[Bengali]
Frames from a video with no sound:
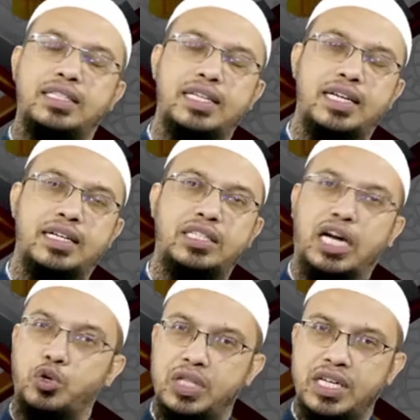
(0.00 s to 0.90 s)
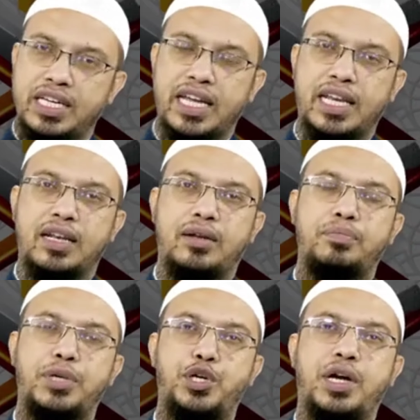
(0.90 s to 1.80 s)
যে জাগতিক জ্ঞানের
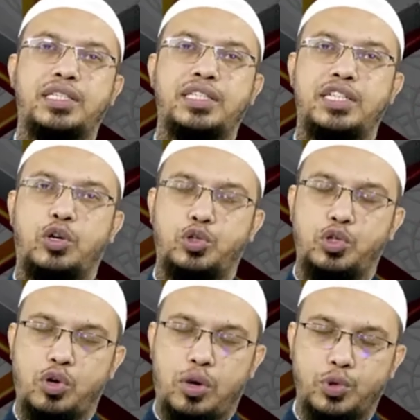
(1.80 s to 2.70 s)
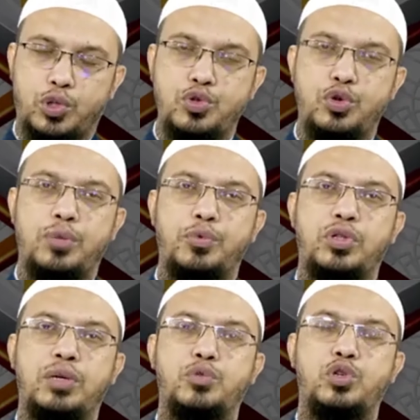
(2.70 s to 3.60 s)
বিষয় আছে সেটা অর্জন করা অবশ্যই জরুরি প্রত্যেক